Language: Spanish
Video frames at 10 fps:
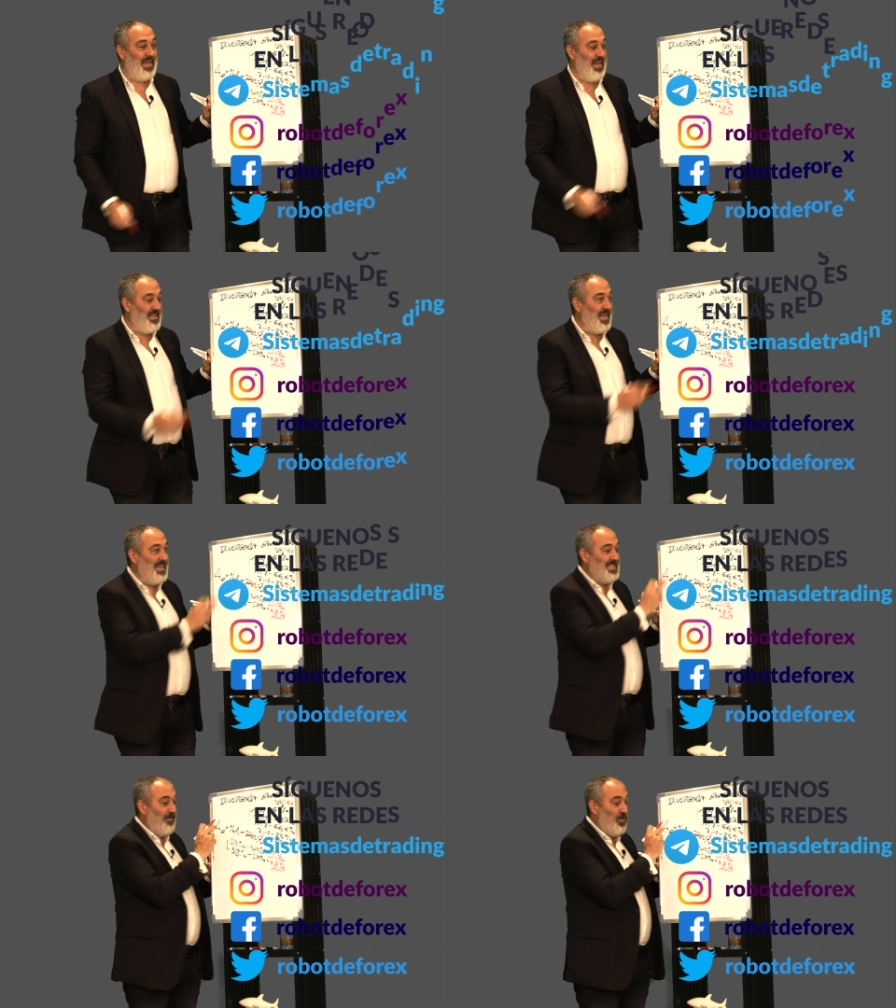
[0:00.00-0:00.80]
Quédate
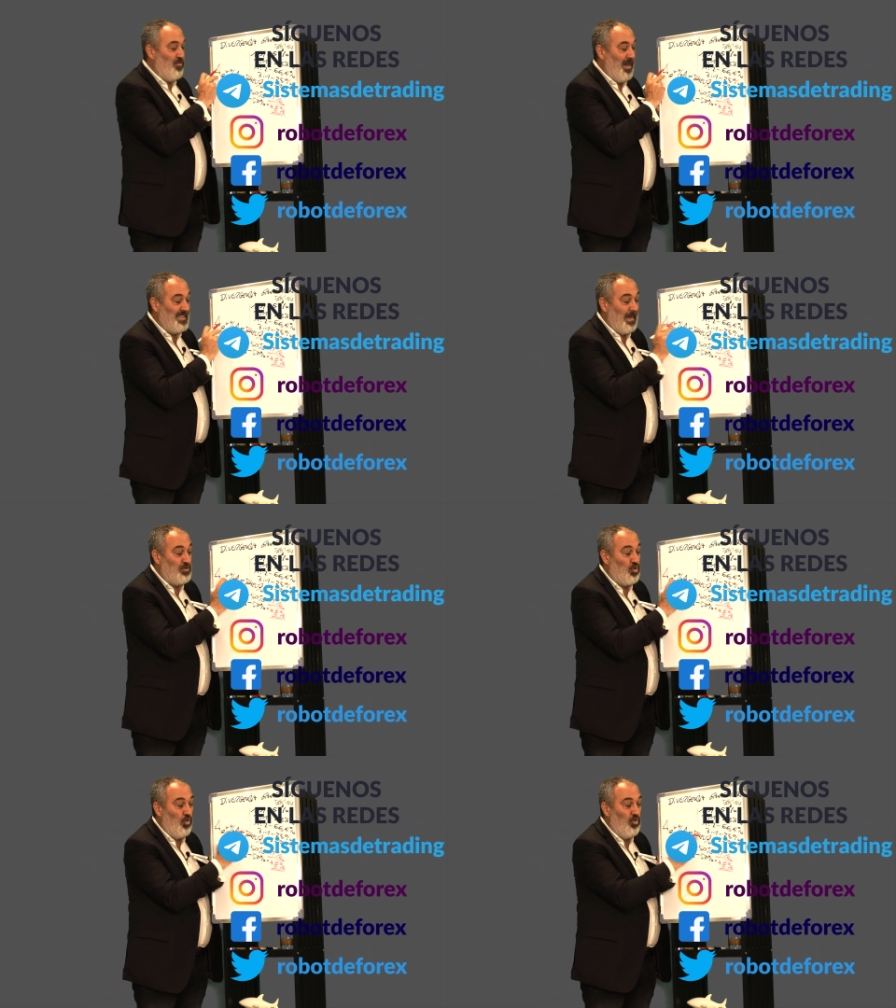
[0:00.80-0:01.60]
que esta fórmula es
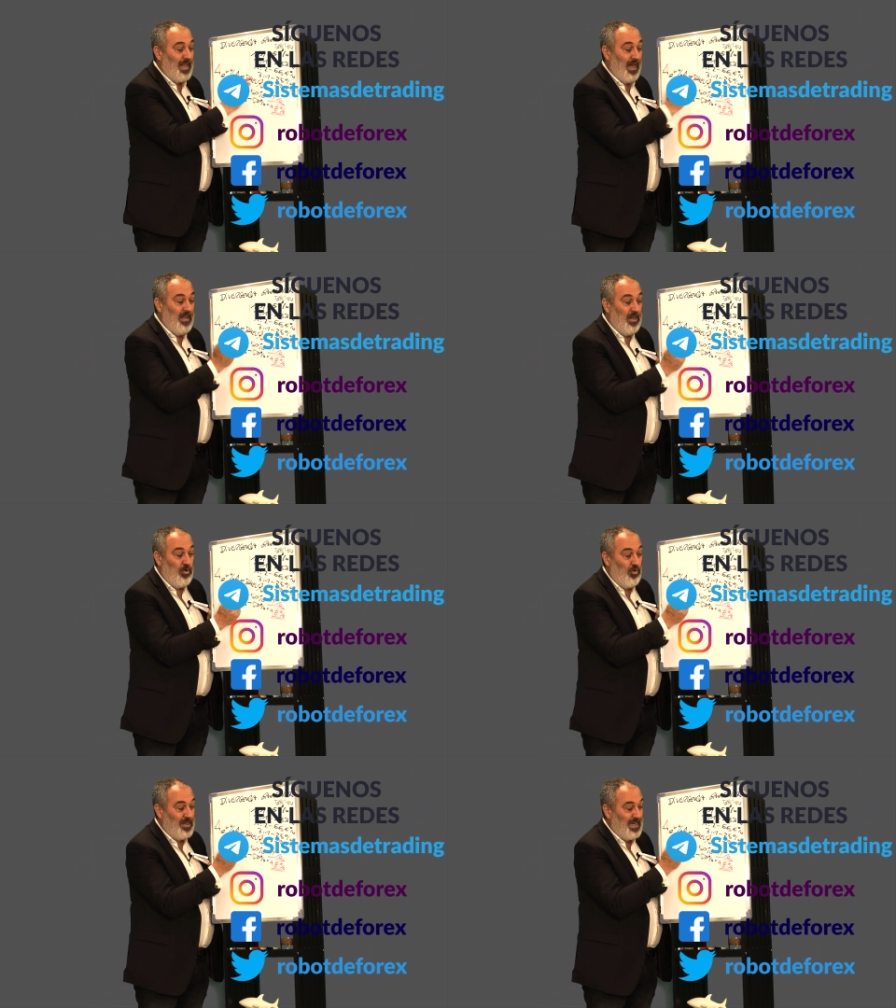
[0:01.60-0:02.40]
absoluta,
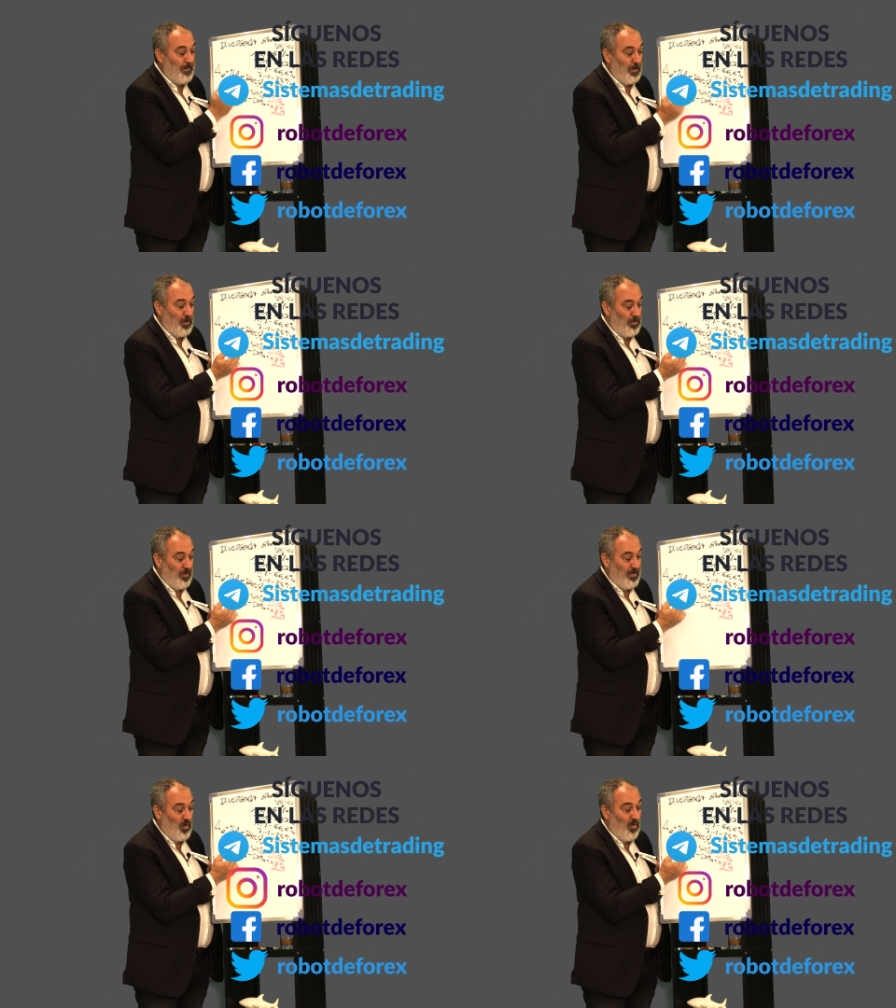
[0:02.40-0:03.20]
no es la
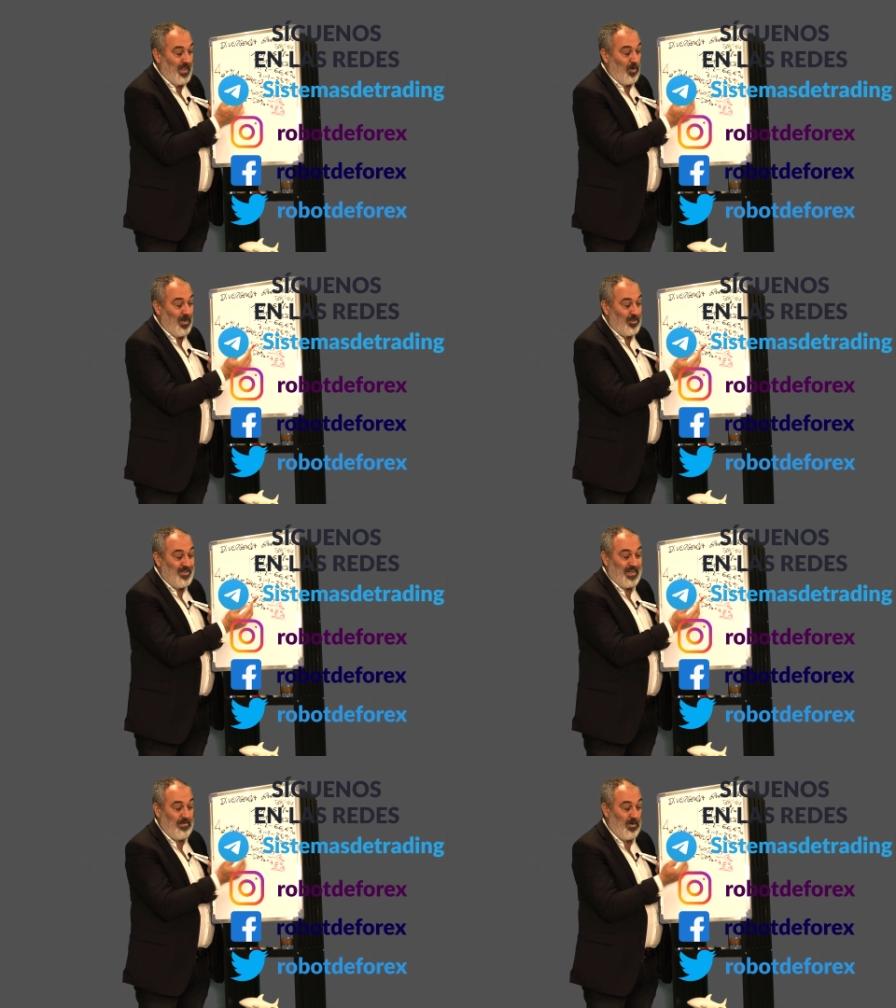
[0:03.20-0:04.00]
proporción 54
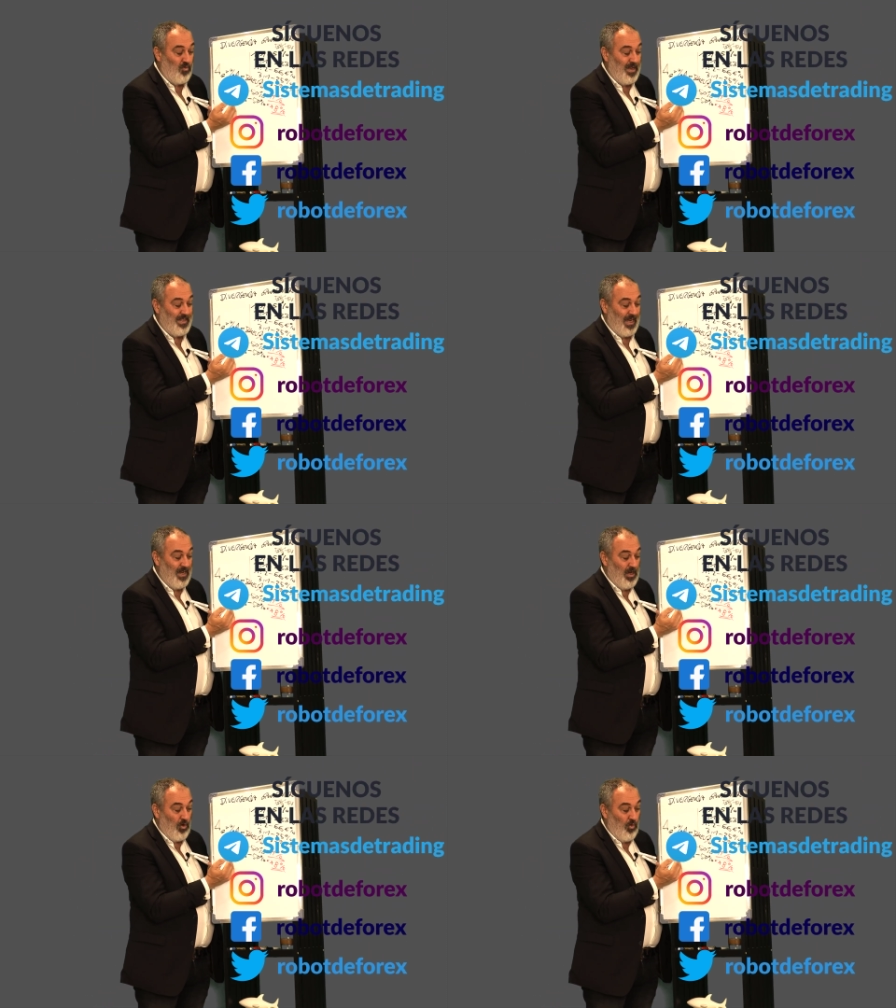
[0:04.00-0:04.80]
entre
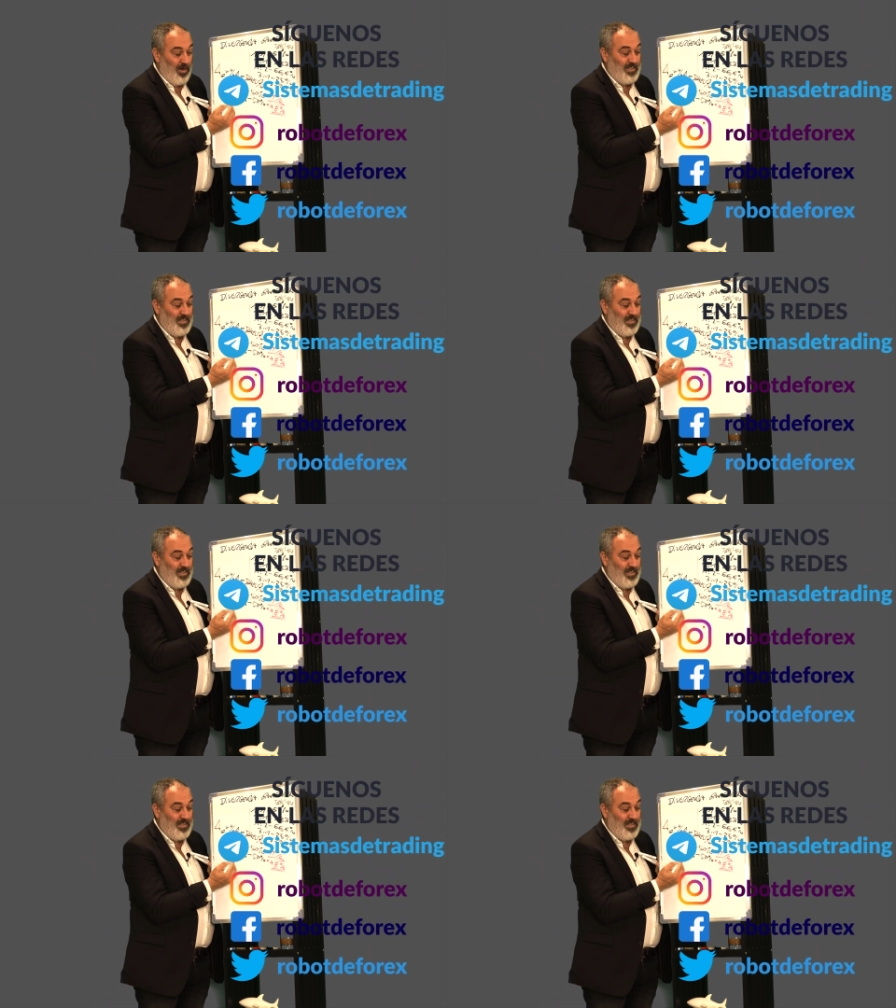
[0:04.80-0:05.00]
50, no